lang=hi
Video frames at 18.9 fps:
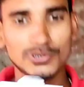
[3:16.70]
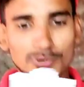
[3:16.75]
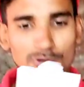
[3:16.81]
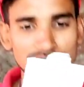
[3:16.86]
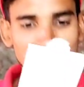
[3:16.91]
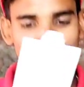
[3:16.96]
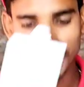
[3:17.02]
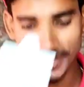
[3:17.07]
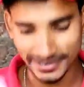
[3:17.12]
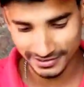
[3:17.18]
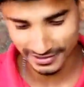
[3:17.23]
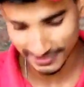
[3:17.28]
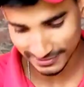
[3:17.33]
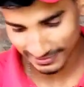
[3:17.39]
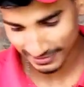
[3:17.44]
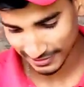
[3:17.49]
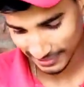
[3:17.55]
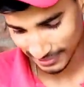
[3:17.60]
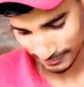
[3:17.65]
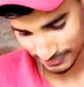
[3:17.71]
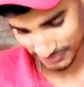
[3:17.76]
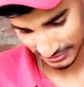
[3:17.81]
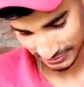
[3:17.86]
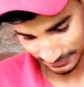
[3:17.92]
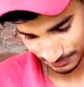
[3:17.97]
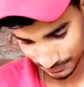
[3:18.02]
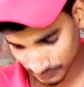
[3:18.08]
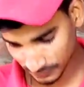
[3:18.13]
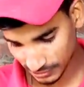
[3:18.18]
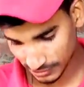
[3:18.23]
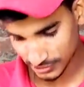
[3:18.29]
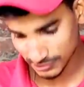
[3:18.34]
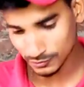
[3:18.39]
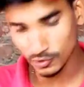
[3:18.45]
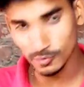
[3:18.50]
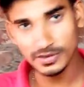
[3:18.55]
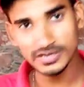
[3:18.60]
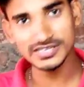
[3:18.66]
कुछ साइड करते हैं आराम से
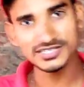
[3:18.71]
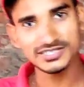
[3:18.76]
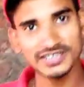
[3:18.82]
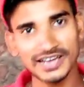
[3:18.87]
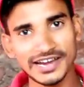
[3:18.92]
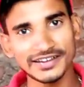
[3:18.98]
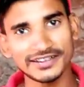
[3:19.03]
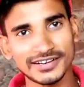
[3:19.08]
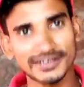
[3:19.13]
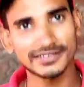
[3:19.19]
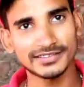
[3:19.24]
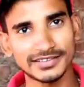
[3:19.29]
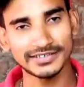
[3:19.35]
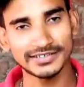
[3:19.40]
इसको भी साइड करते